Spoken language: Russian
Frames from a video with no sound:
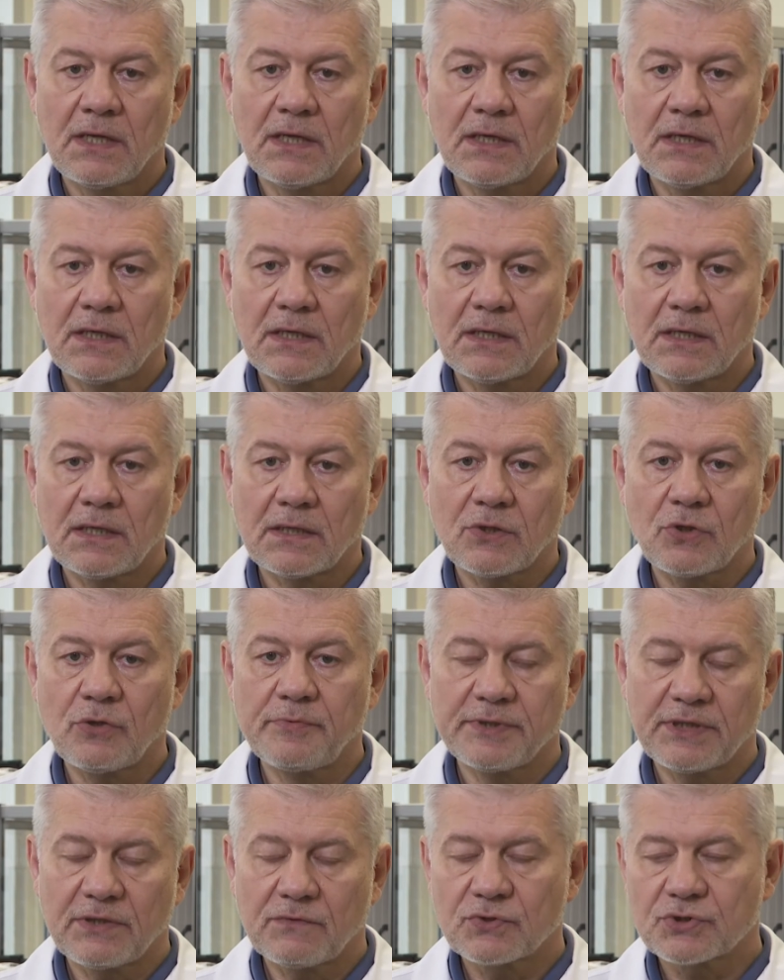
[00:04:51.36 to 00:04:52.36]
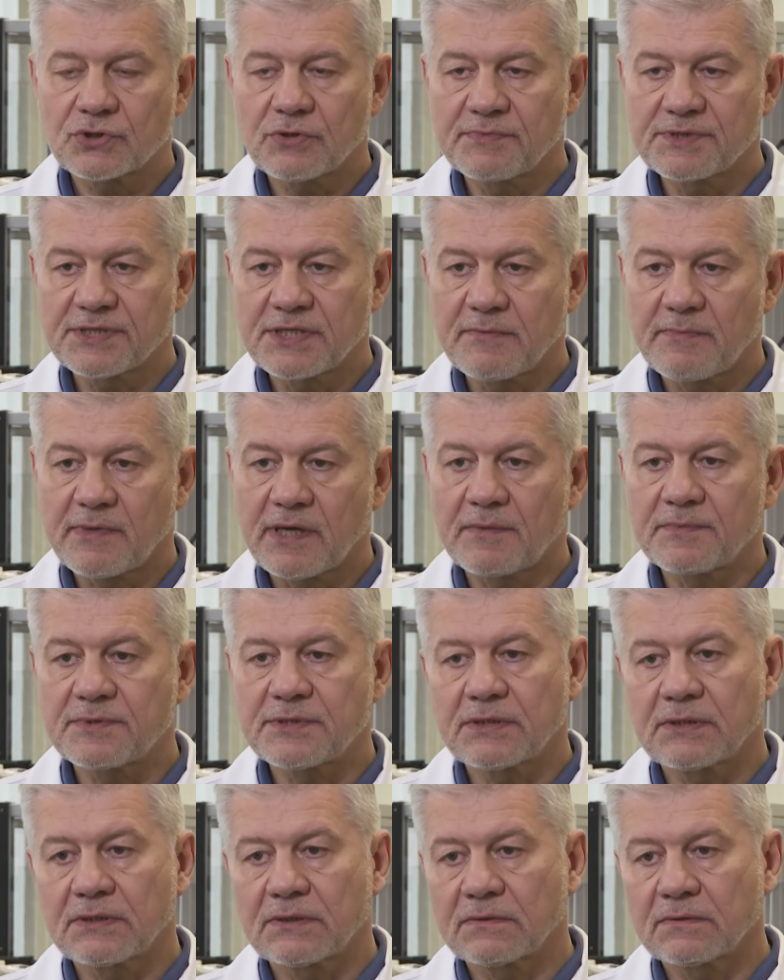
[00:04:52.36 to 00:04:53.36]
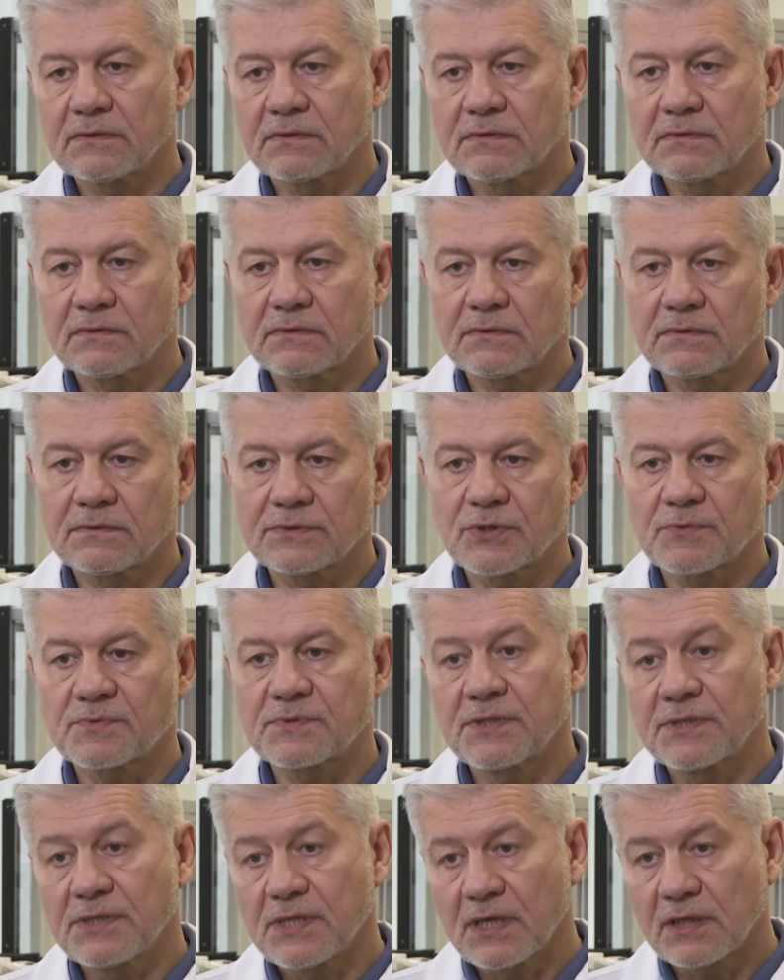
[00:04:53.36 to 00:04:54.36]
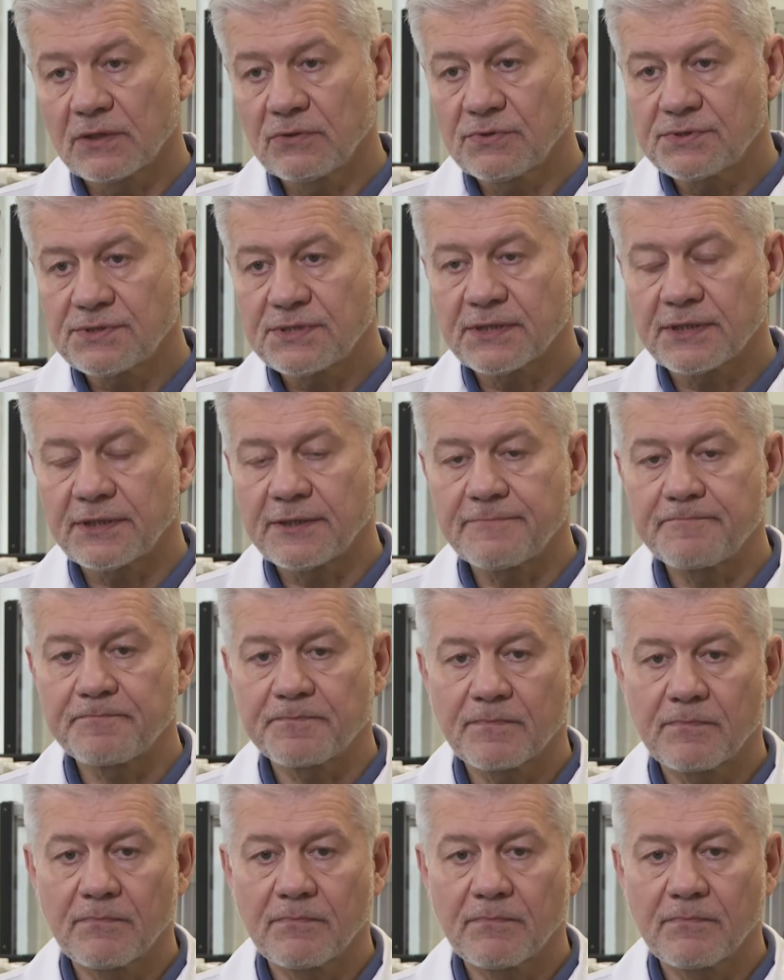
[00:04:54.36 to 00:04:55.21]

А, кроме того, что мы занимаемся э, собственной диагностикой,